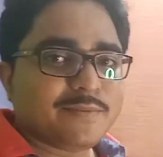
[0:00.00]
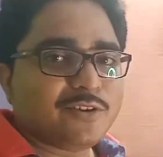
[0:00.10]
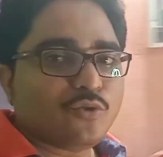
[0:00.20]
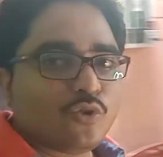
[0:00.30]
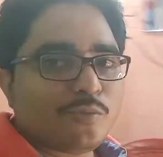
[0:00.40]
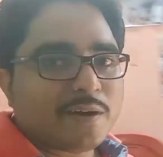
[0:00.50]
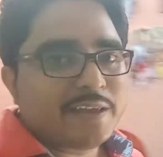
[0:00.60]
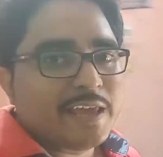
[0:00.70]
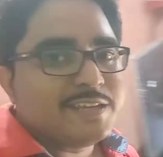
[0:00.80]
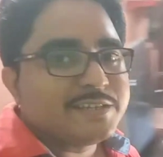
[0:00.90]
যে ভিডিওগুলো
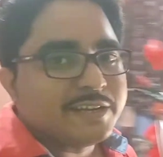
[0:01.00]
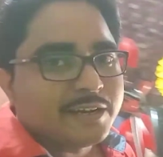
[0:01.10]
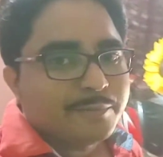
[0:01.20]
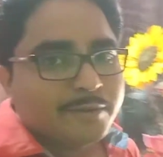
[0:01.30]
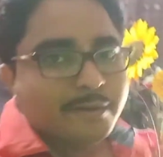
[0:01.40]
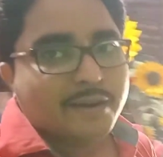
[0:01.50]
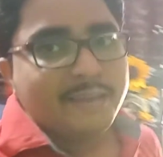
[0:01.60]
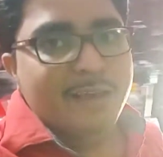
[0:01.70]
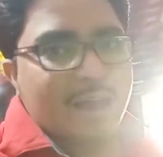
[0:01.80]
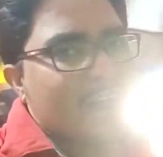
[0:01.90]
বানাই এই সেটাকেই বানাই
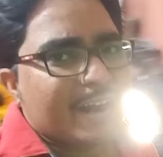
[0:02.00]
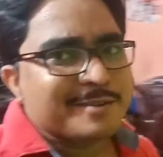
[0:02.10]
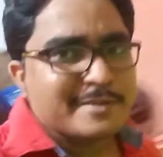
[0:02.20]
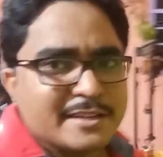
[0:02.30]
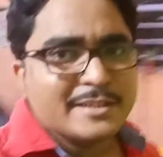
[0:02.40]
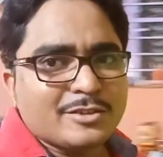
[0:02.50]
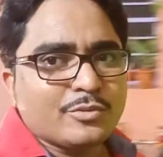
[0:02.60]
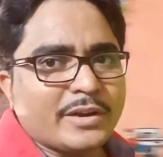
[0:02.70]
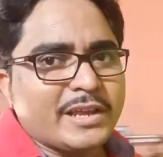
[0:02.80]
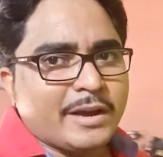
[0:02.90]
আর বিশেষ কিছু
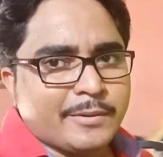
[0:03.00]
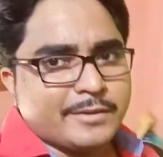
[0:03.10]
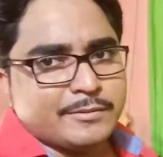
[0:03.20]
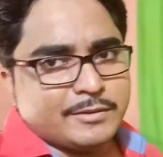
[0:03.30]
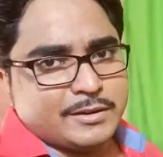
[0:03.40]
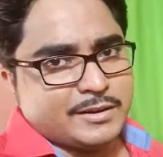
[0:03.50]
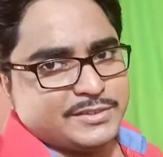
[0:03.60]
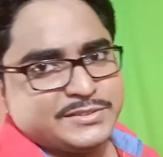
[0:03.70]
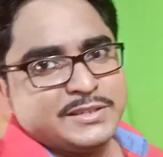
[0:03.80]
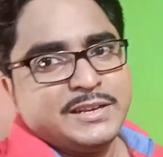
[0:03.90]
নেই আমার
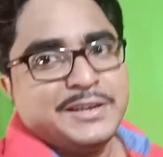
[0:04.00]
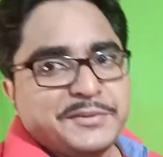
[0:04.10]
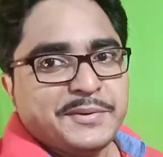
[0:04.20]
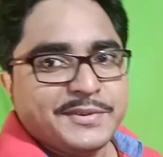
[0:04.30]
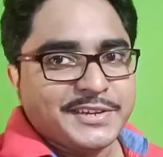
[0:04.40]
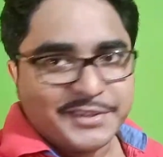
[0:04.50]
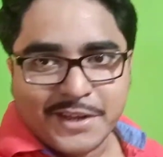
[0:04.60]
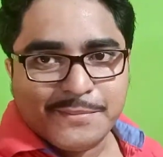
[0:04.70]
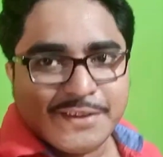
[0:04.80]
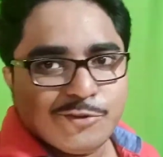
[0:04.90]
সেট
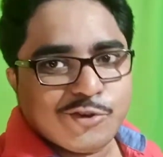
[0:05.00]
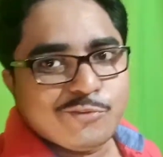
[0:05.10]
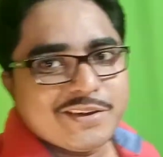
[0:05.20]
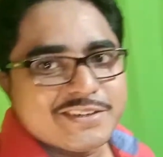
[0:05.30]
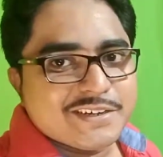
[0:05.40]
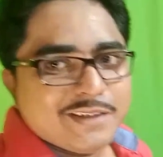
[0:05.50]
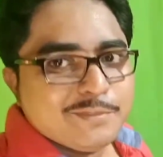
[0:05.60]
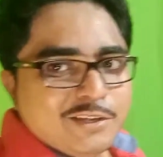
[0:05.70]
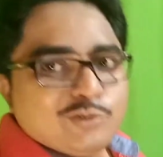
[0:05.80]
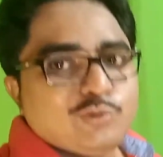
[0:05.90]
আপ ইউটিউবের সেট আপ
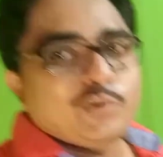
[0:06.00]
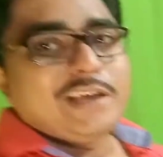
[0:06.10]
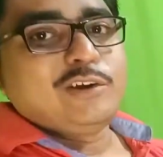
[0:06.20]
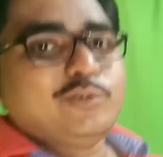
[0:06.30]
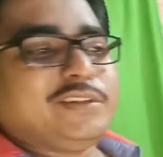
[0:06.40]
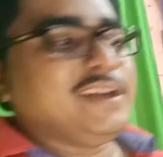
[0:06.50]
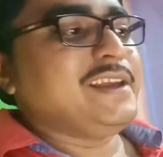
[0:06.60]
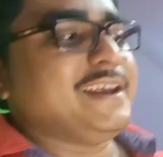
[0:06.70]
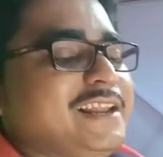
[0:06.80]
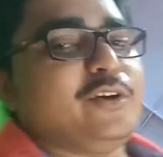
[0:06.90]
তো এগুলো দিয়ে
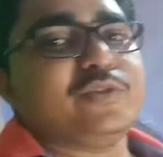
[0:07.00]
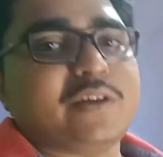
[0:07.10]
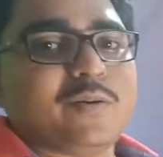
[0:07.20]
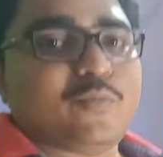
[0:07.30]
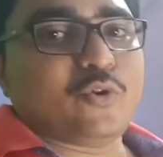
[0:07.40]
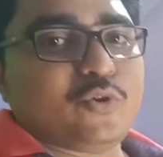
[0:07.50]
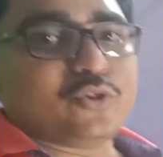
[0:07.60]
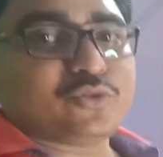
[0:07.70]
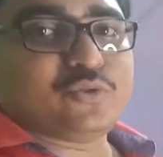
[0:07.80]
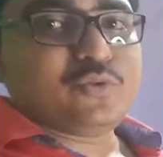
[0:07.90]
এটাই হচ্ছে আমার বড়
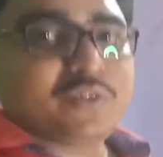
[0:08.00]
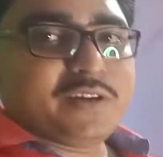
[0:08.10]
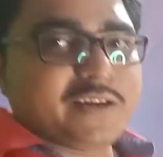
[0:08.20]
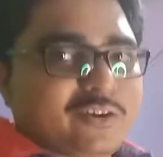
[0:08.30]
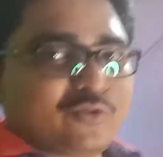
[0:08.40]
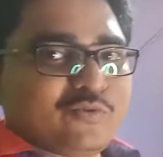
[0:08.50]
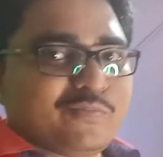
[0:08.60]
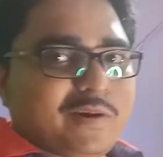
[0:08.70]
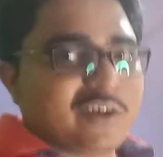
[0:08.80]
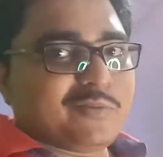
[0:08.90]
অস্ত্র এটা খুব
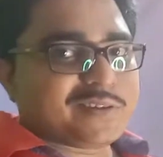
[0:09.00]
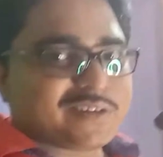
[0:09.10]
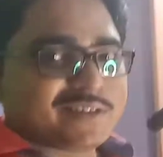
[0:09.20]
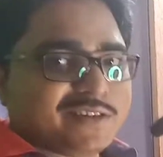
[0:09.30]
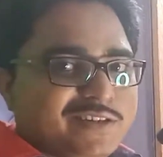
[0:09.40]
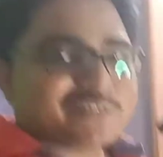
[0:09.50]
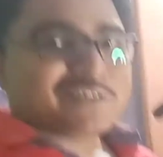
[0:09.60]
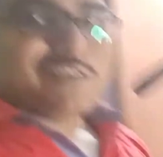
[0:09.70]
ভালোবাসার জিনিস